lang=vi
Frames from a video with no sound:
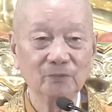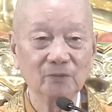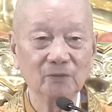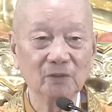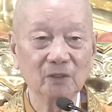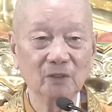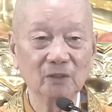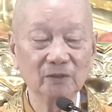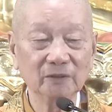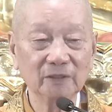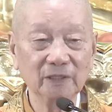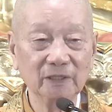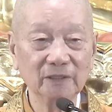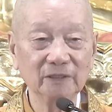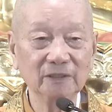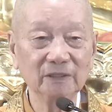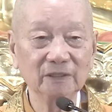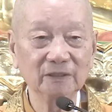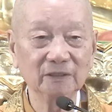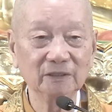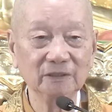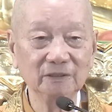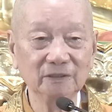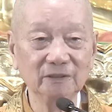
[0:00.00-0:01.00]
Cho nên
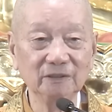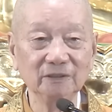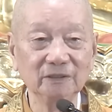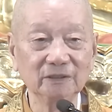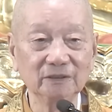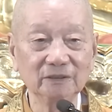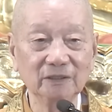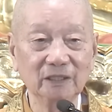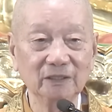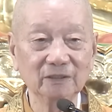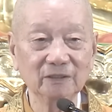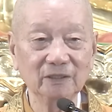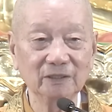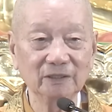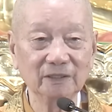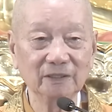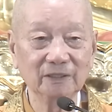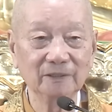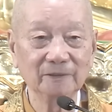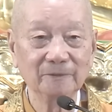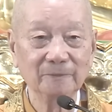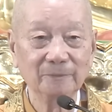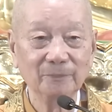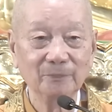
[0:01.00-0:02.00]
nó thường đó, ta nói
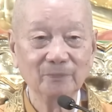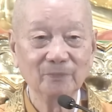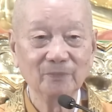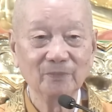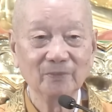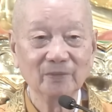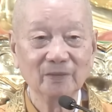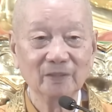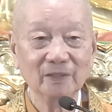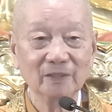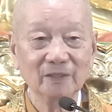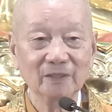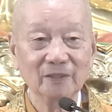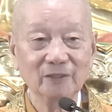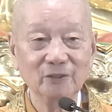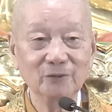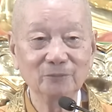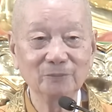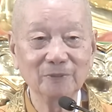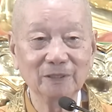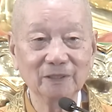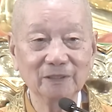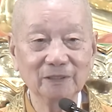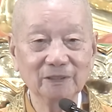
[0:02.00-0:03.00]
là
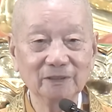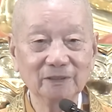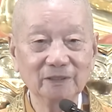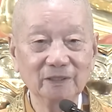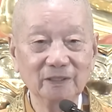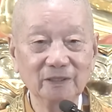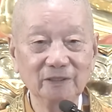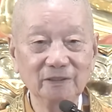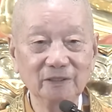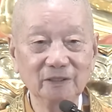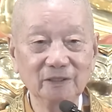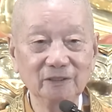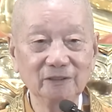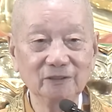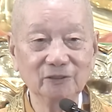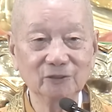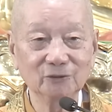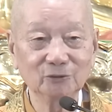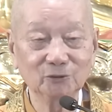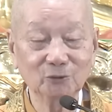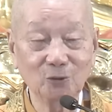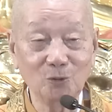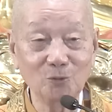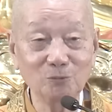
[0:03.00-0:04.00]
nếu mà cái thế giới đó
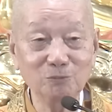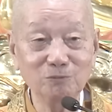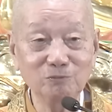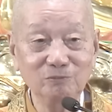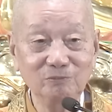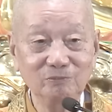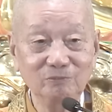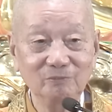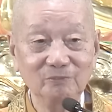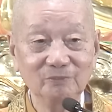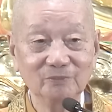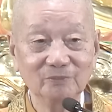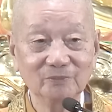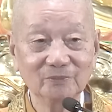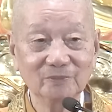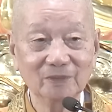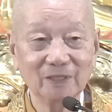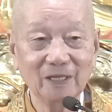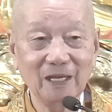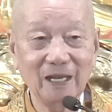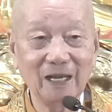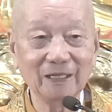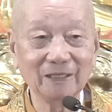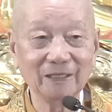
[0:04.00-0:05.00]
tốt,
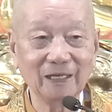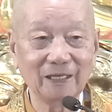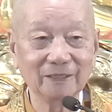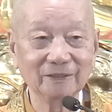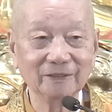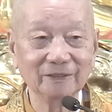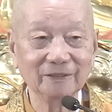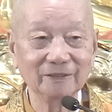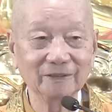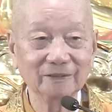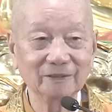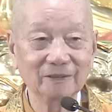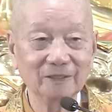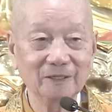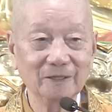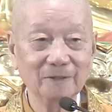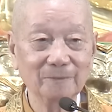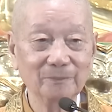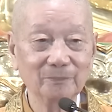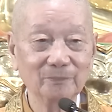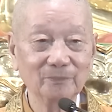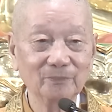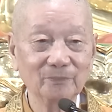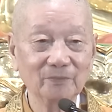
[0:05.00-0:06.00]
an lành đó,
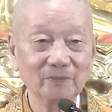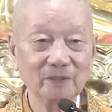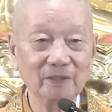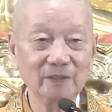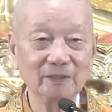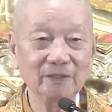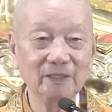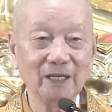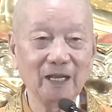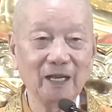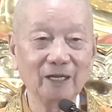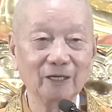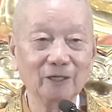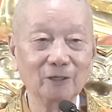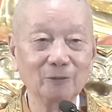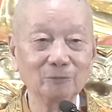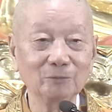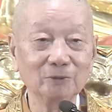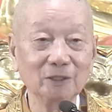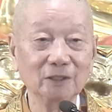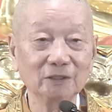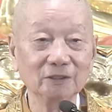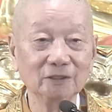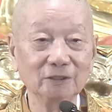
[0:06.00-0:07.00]
thì nhà
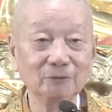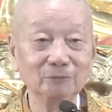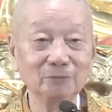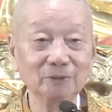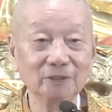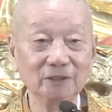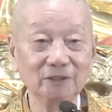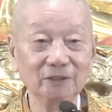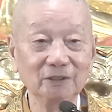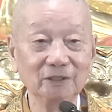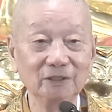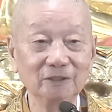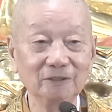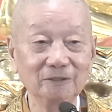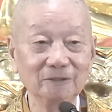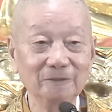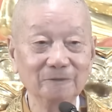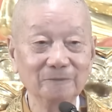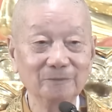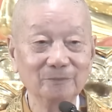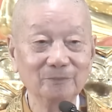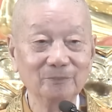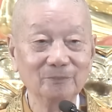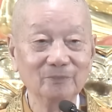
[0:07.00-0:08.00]
không cần đóng cửa,
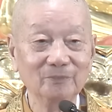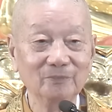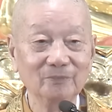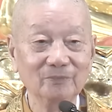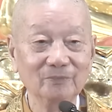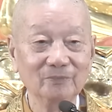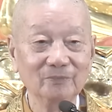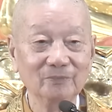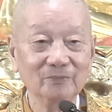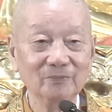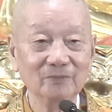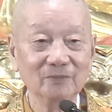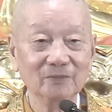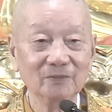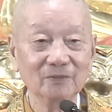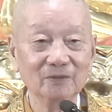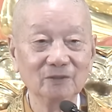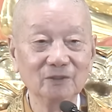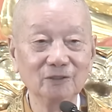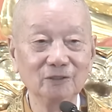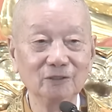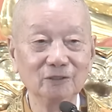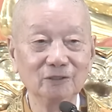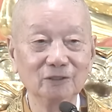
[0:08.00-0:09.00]

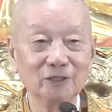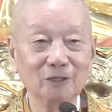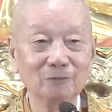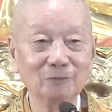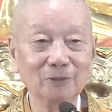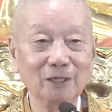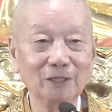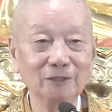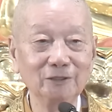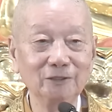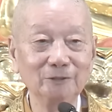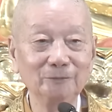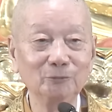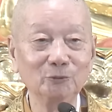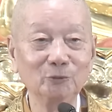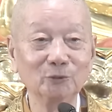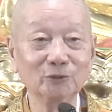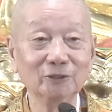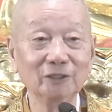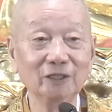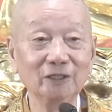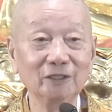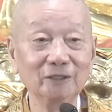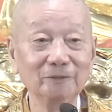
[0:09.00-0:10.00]
đường không ai lượm
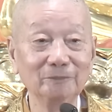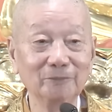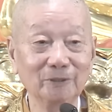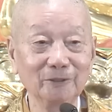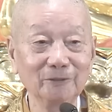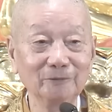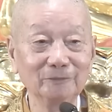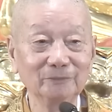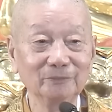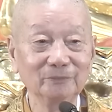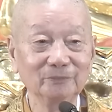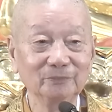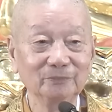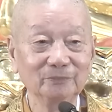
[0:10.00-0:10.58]
của rơi, phải không?